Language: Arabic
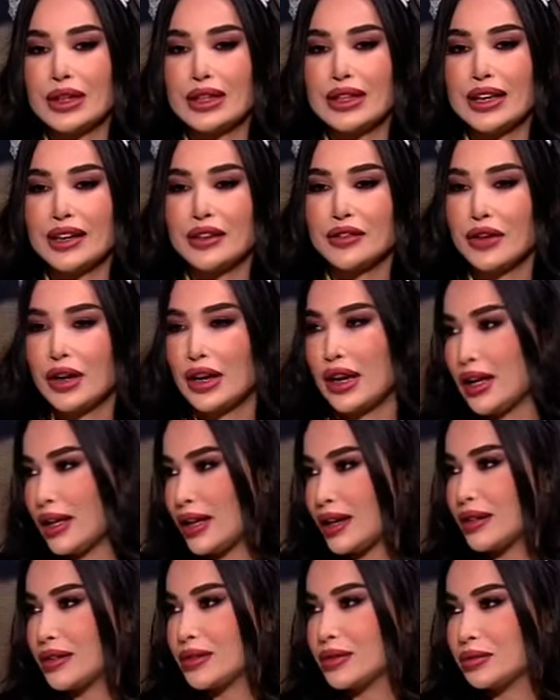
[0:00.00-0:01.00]
عندك
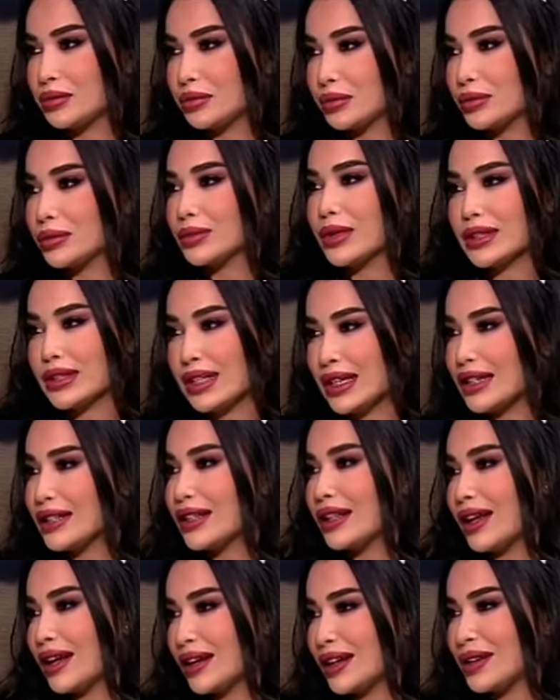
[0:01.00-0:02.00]
فريا وقت
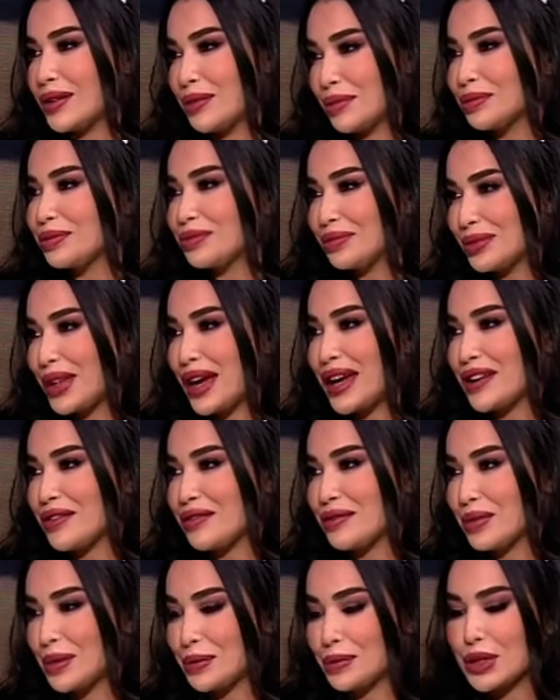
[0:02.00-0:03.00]
يطلع على
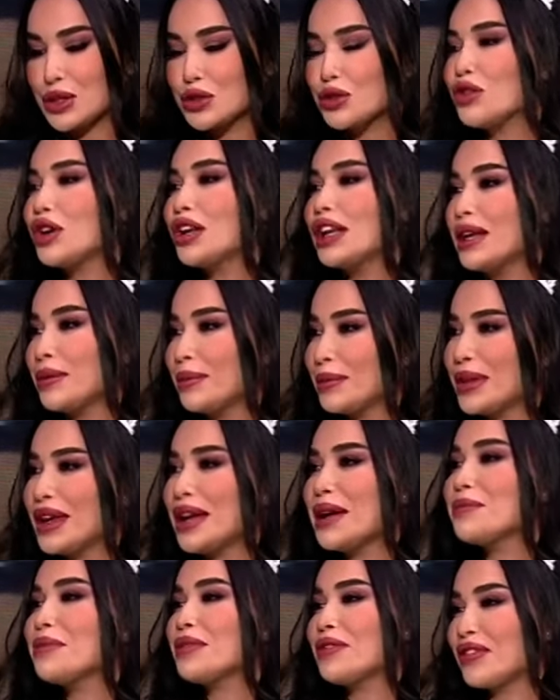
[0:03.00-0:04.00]
بتعرف مشهور
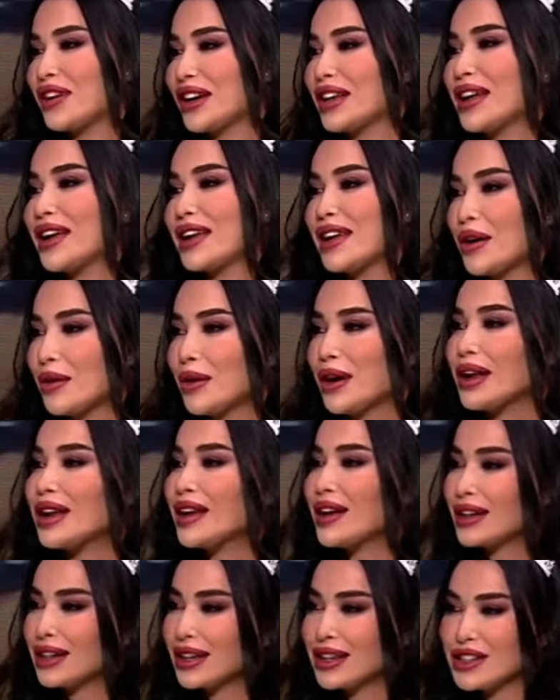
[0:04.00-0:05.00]
لبنان بفرعيه وهلا
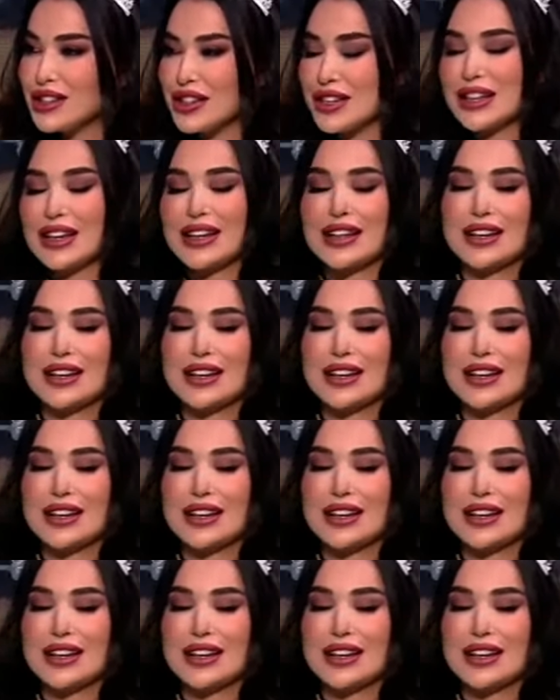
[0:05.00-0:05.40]
نعم. نحن جايين